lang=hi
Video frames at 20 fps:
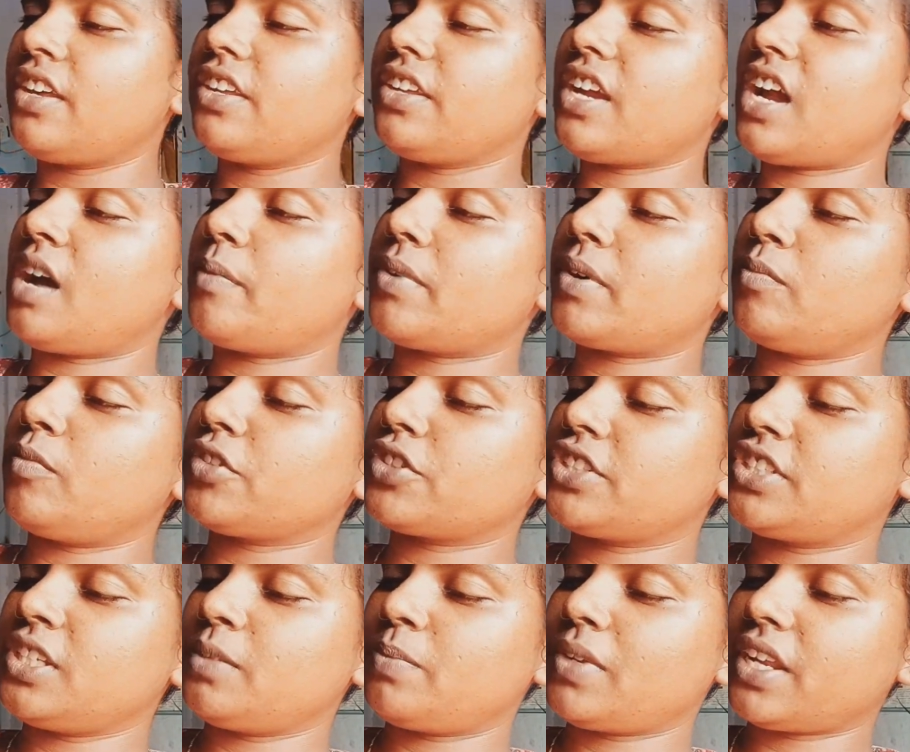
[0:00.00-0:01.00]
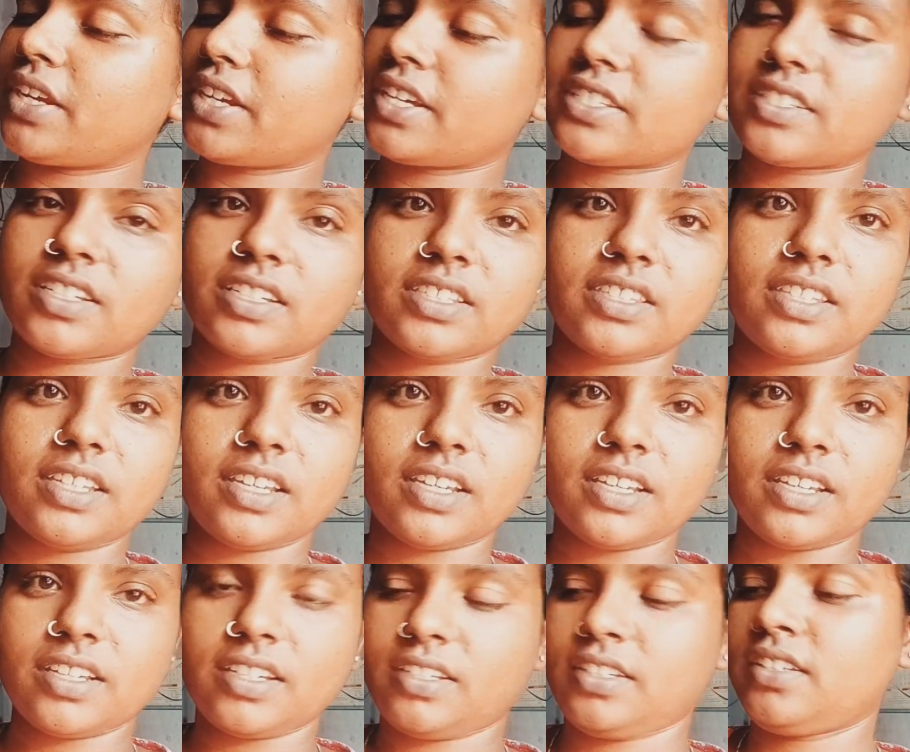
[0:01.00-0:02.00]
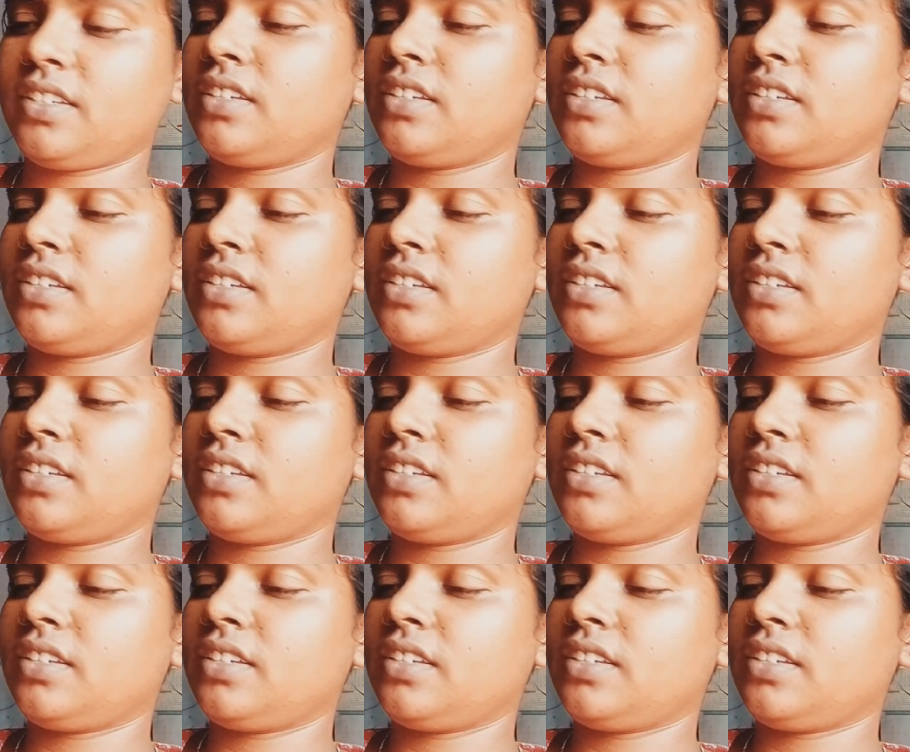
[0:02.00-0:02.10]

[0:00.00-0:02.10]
यहाँ पर हम लोग चिप लगा सकते हैं